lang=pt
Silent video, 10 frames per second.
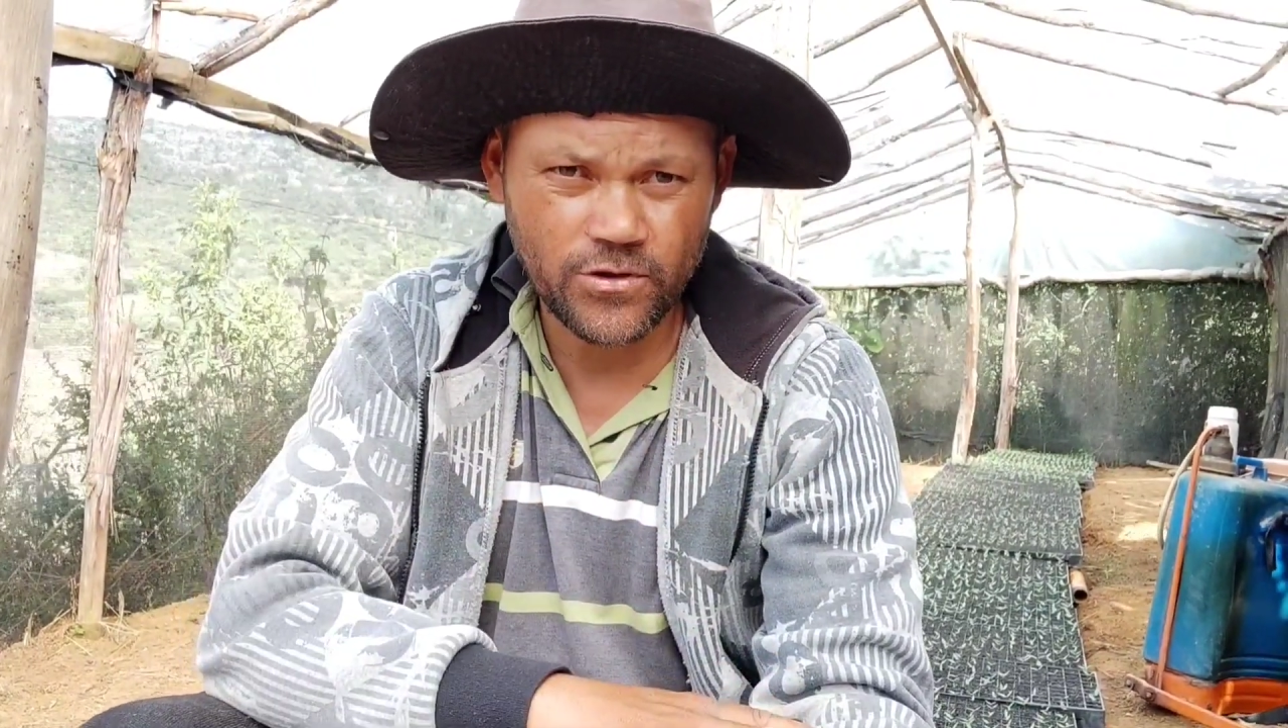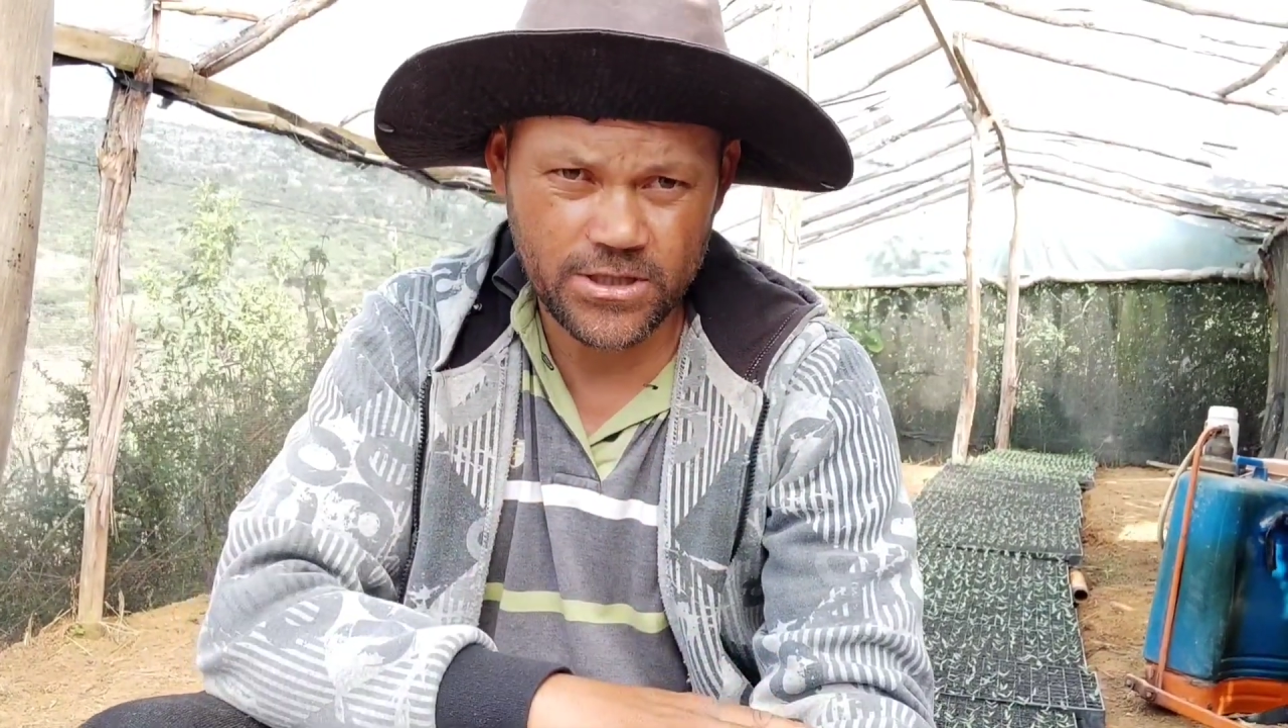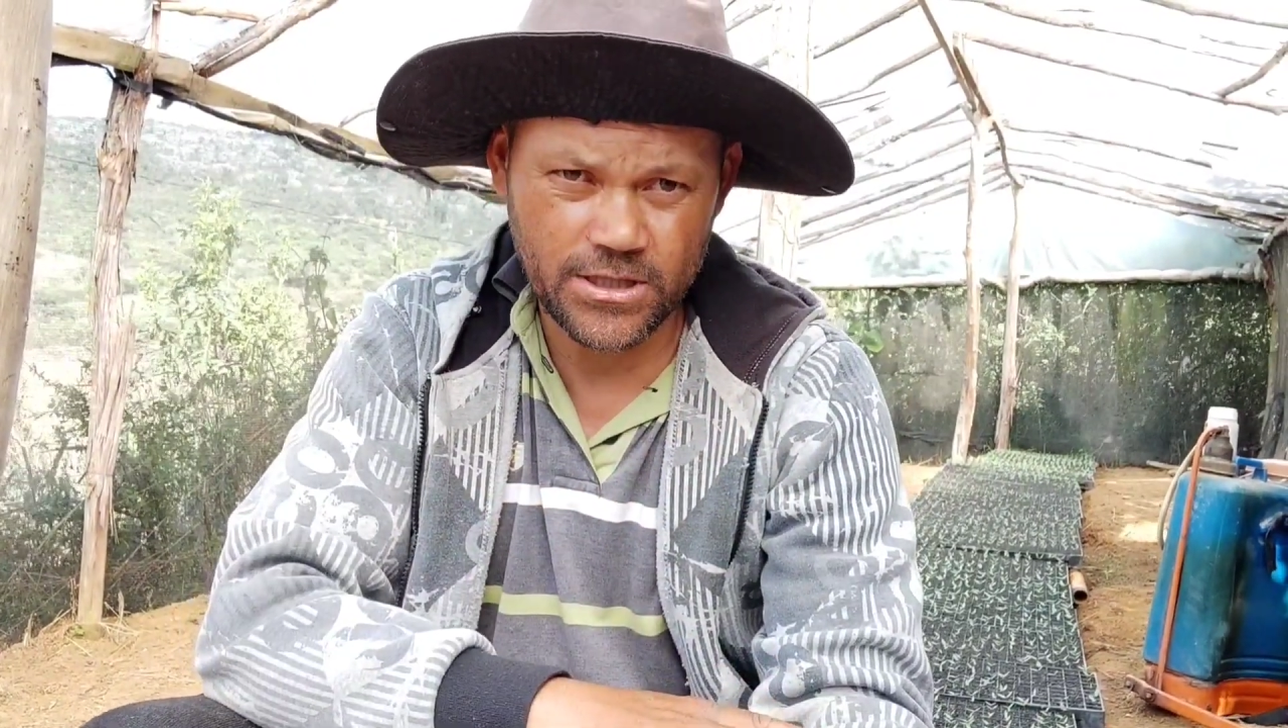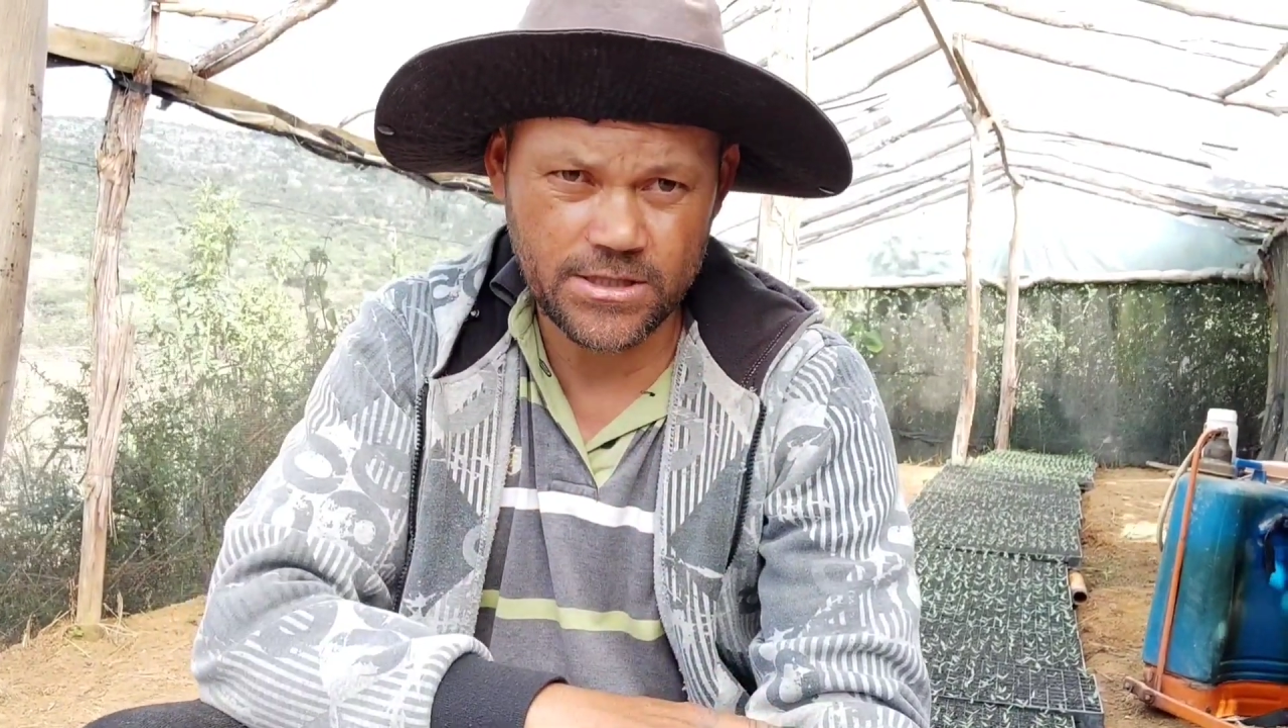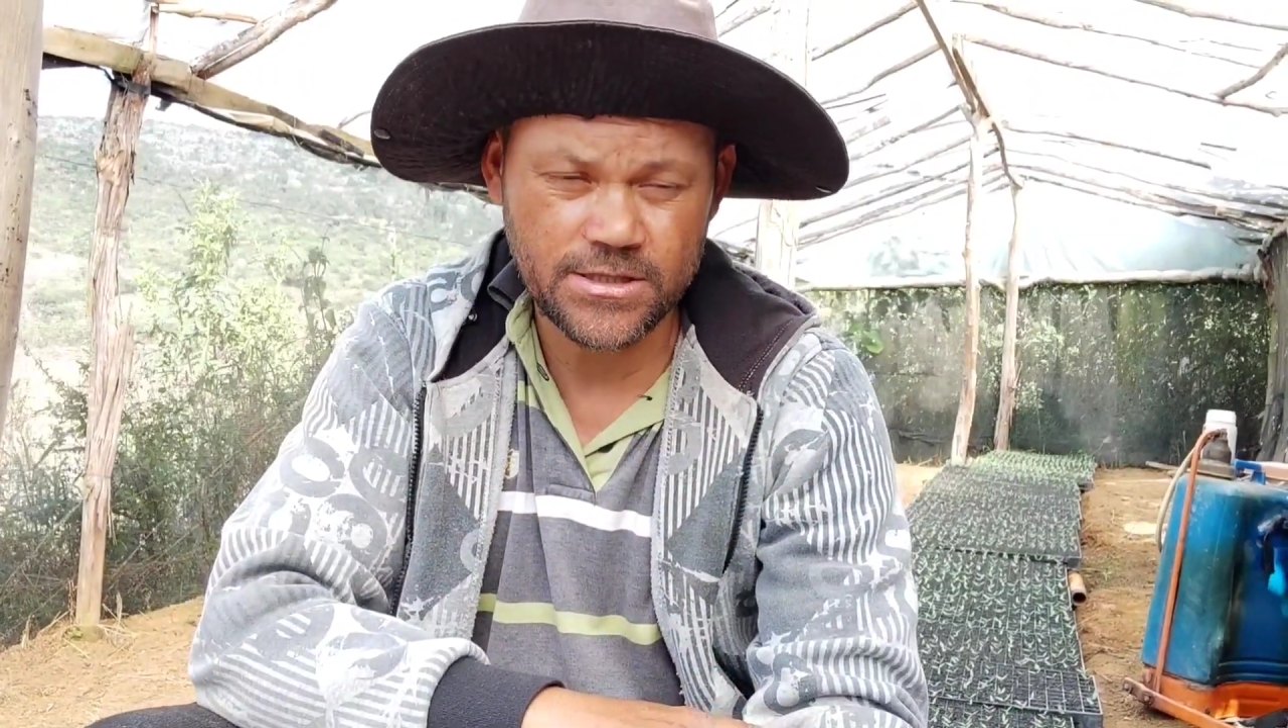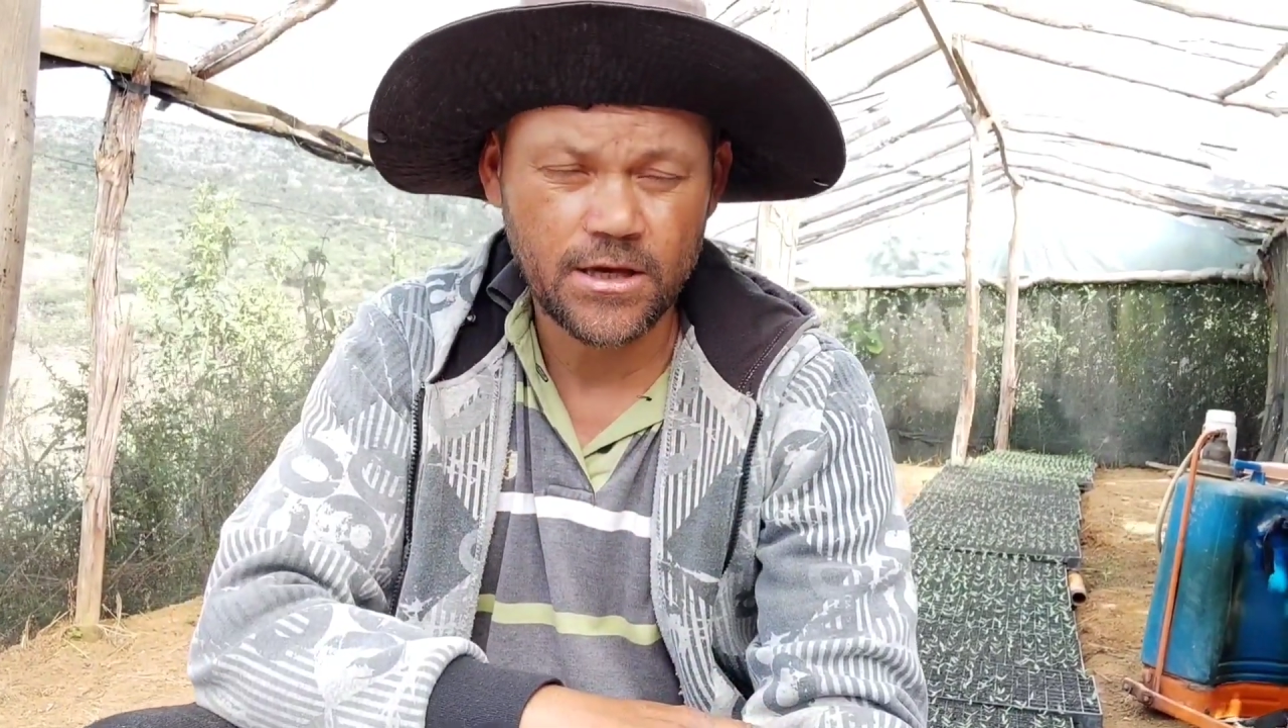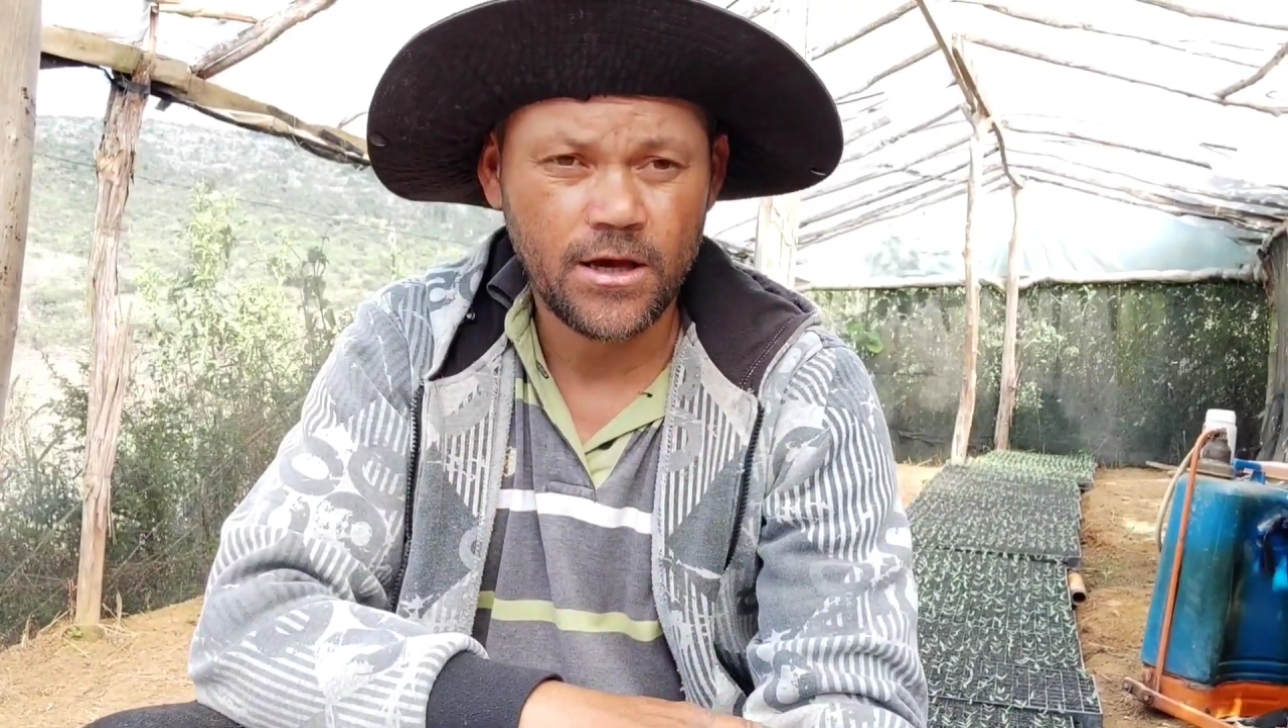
vocês.